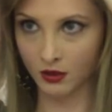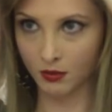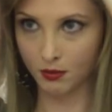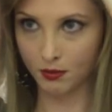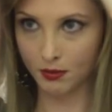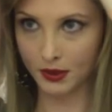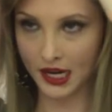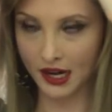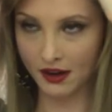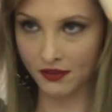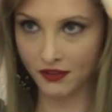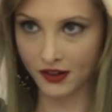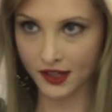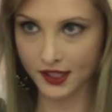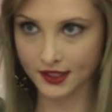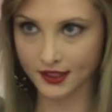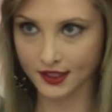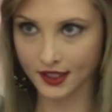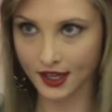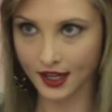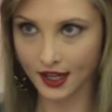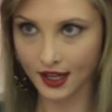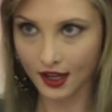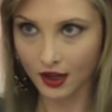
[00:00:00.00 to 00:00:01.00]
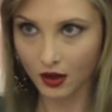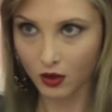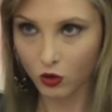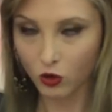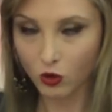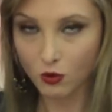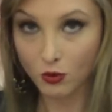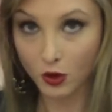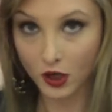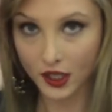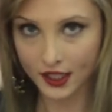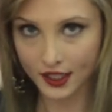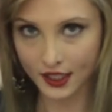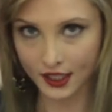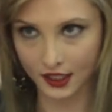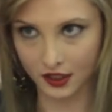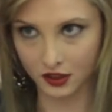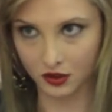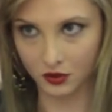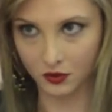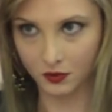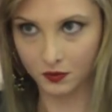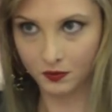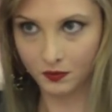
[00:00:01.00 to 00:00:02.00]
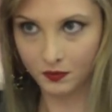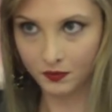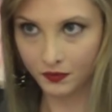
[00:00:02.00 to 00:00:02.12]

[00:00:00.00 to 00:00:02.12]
pra fazer o moicano.